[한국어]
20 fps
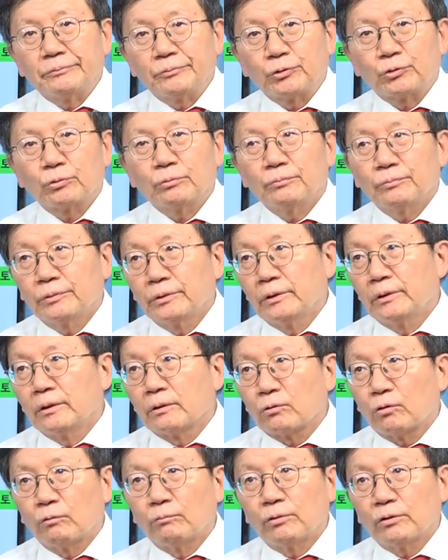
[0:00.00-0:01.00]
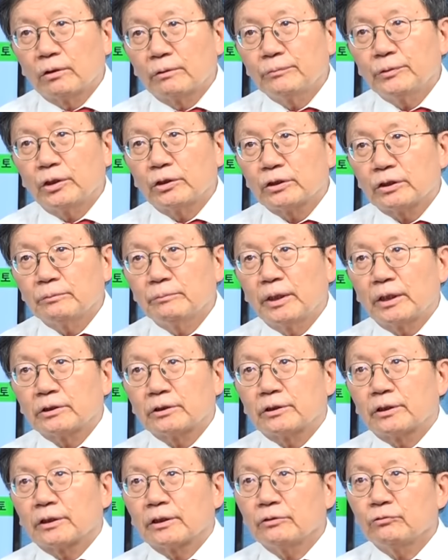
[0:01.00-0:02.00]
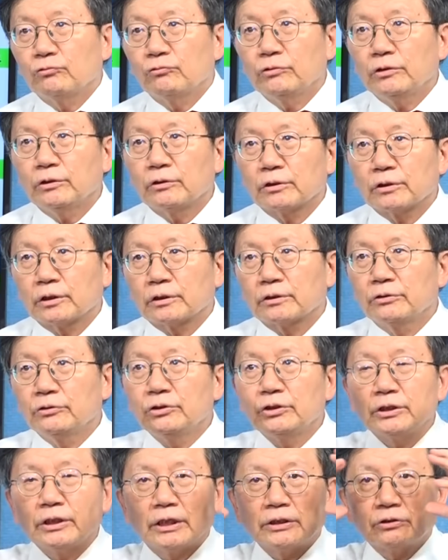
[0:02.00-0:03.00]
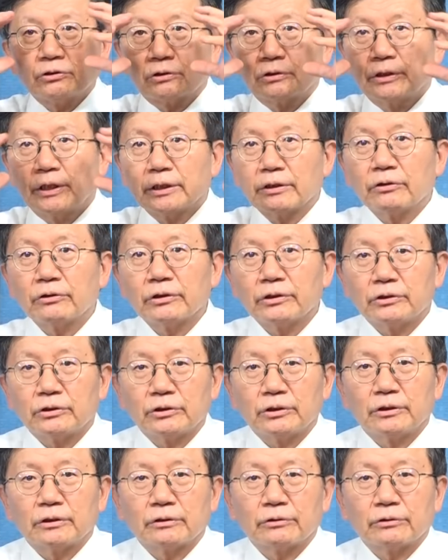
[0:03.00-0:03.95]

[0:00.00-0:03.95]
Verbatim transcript: 뭐 좀 공부를 너무 열심히 하시다가 눈이 이렇게 근시한 적이 된 거겠지.